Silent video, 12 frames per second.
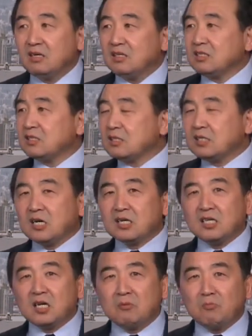斯德
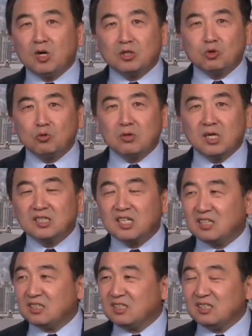哥尔摩综合
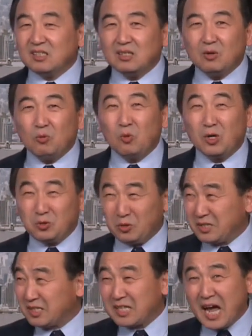症，我觉
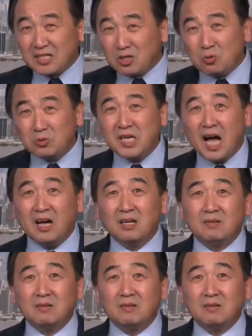得太抽象，